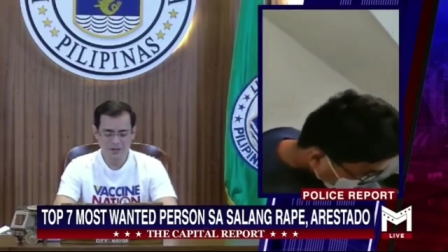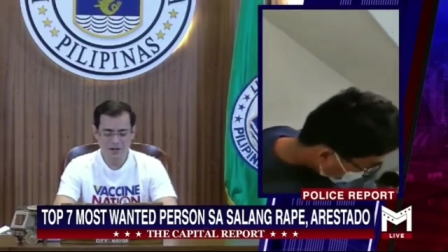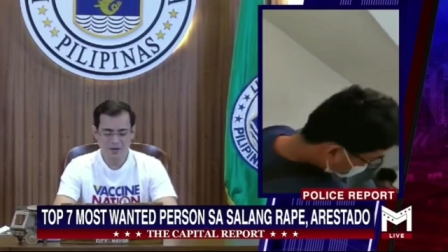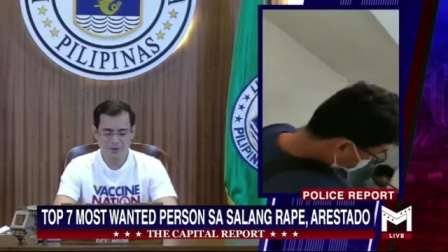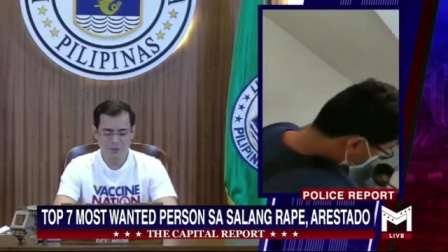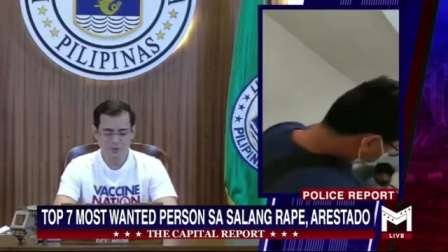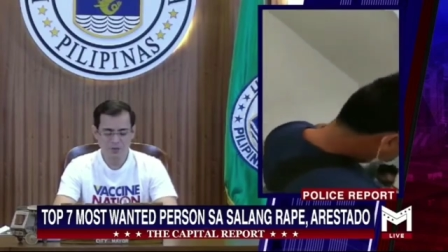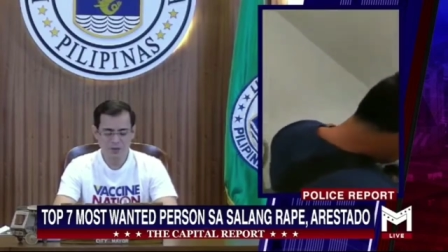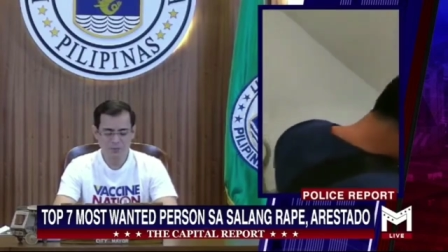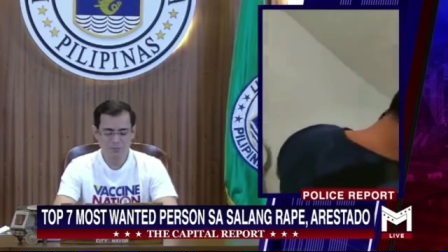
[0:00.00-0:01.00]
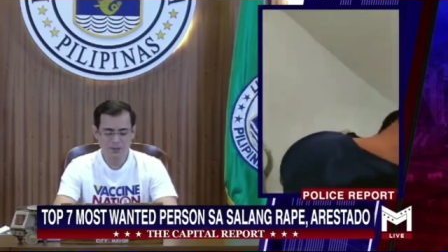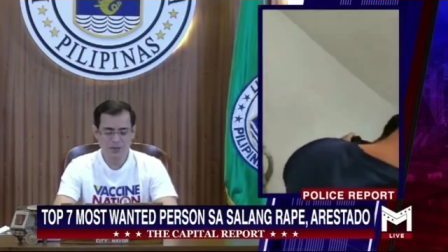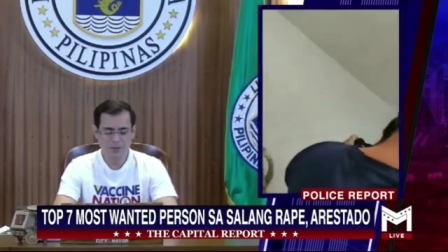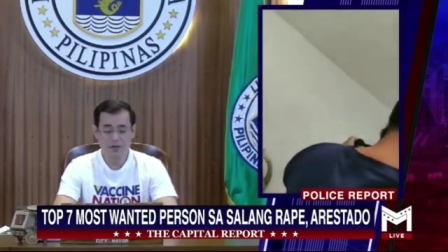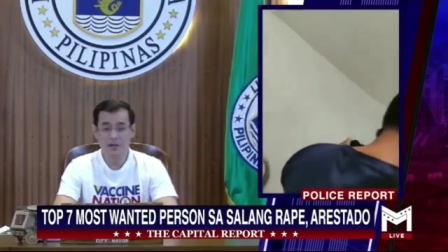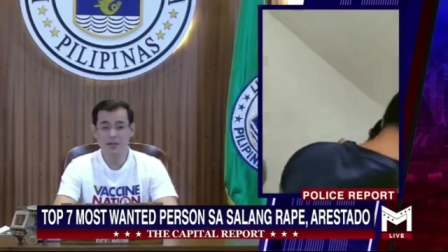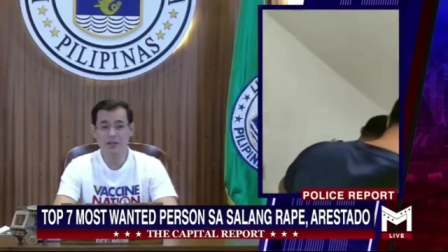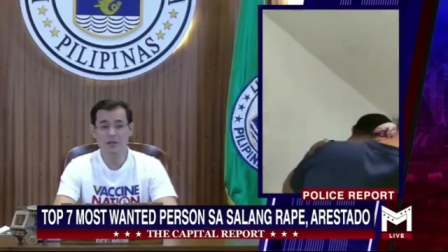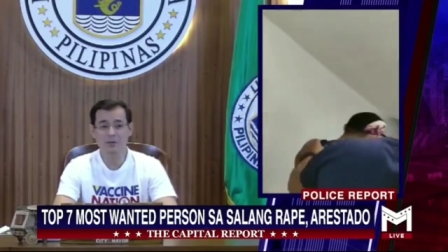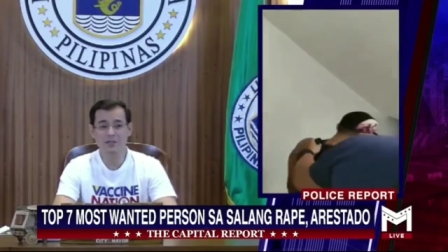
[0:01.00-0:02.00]
nais ko munang pasalamat. Ready
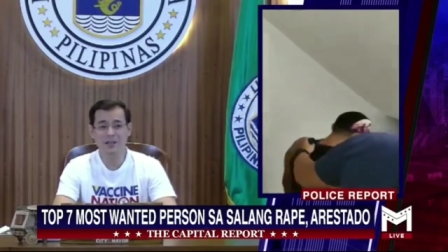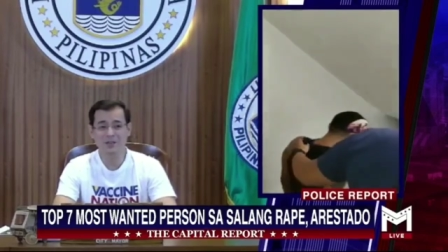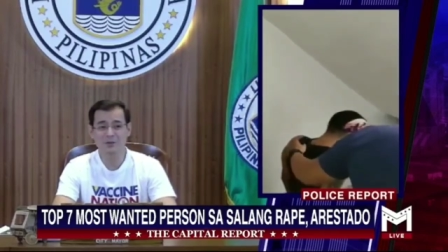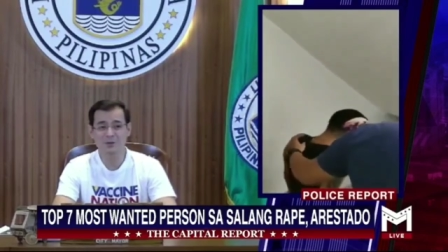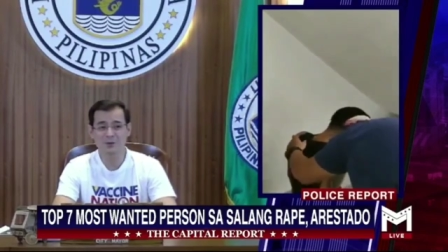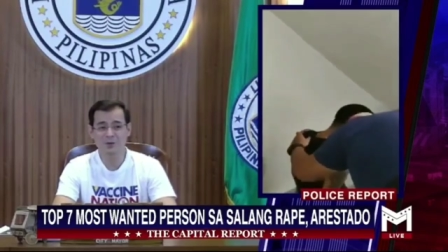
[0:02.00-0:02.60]
na ba sila, Julius, sa